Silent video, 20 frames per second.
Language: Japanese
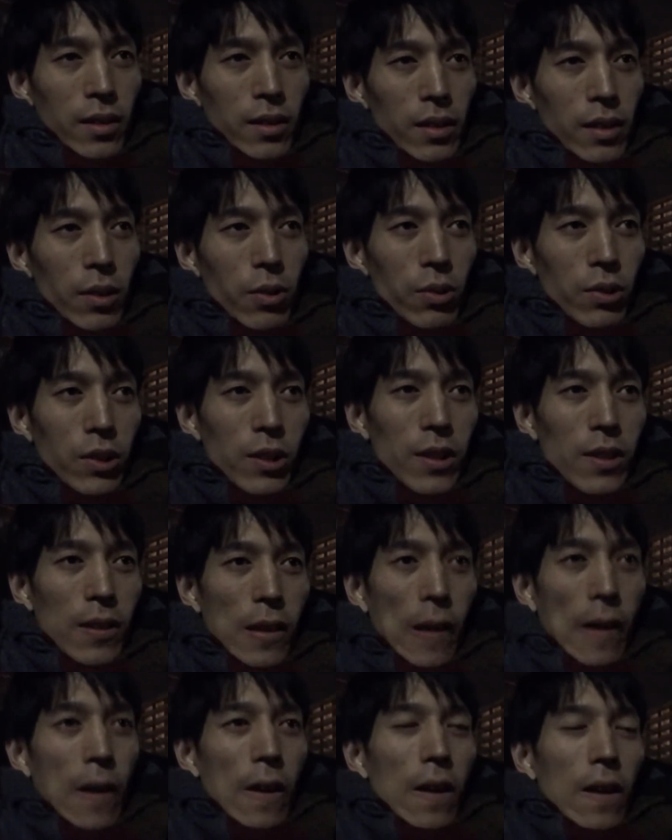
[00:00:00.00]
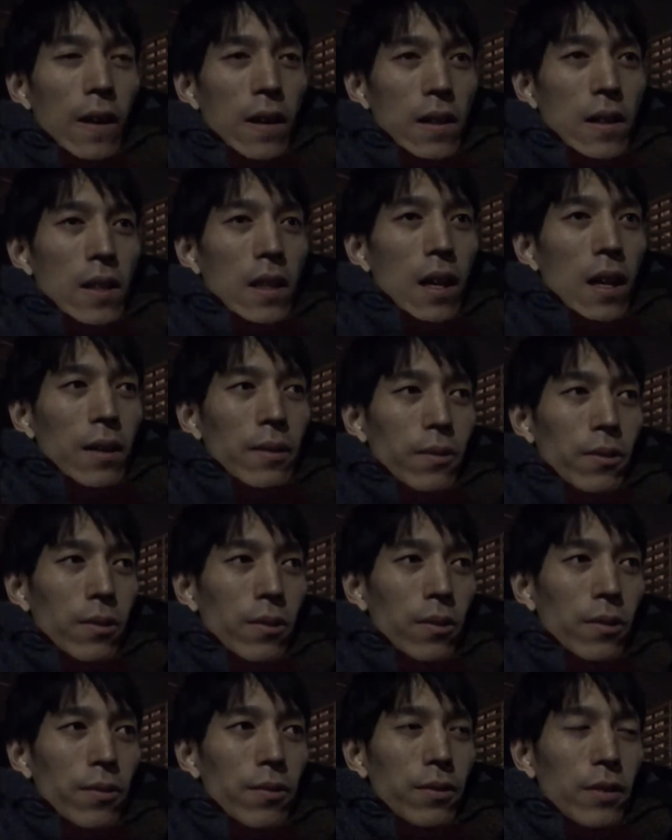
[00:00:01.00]
日本人ってあの
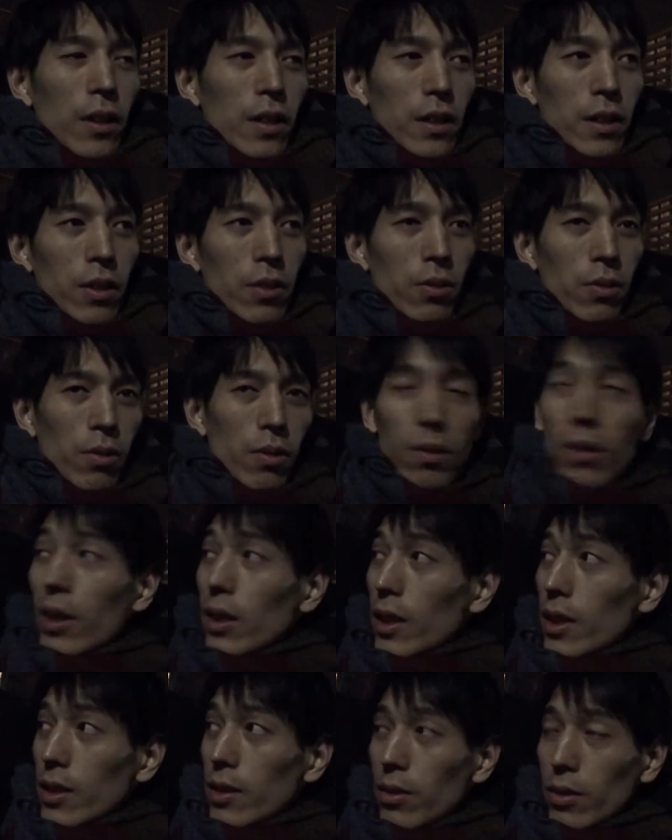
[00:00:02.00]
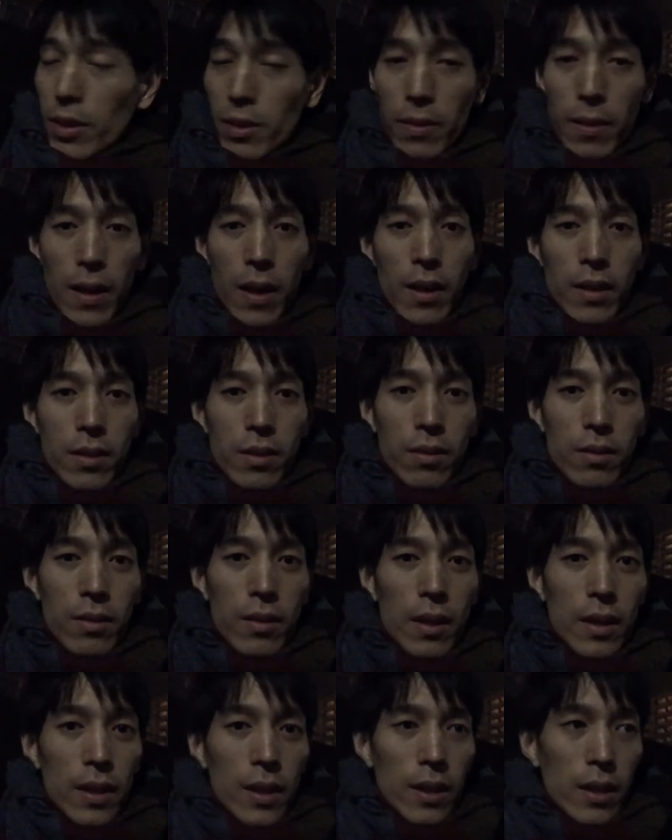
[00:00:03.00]
普段日本語を話す時はそん
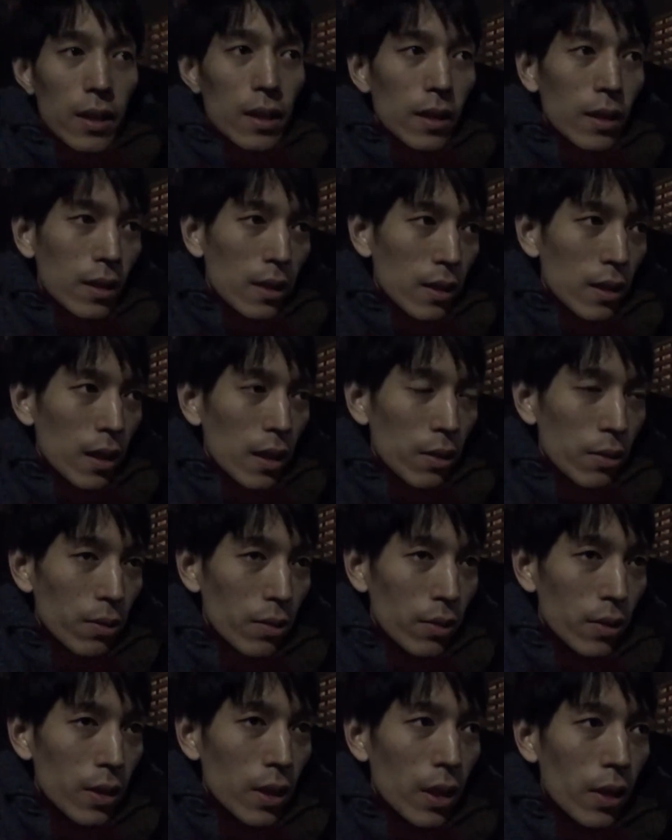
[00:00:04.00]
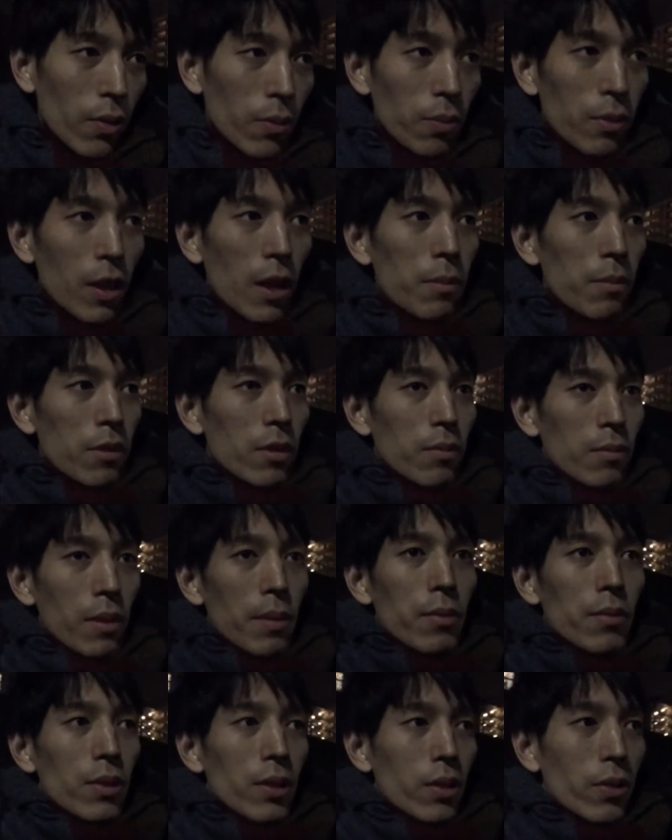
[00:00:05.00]
なにあの手手振り身
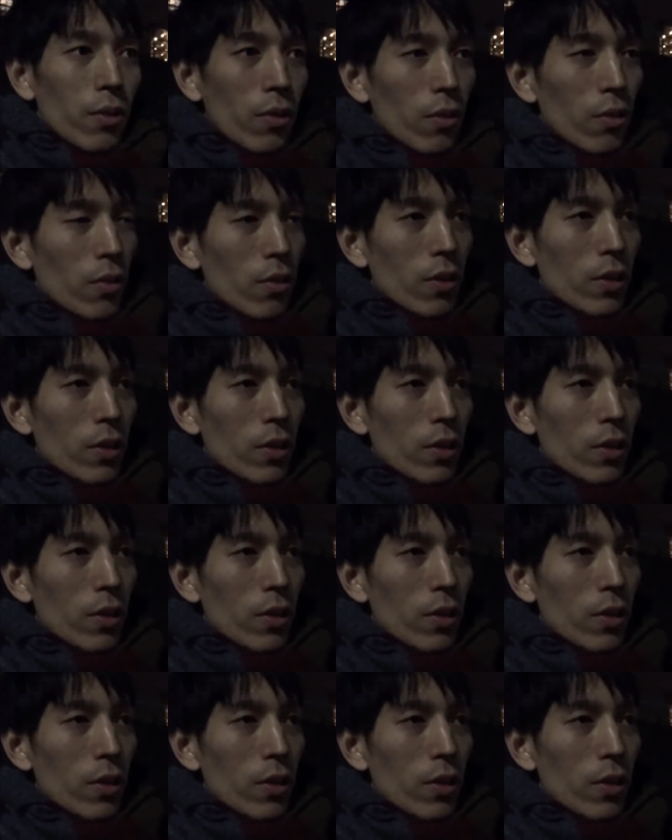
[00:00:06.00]
振りをこ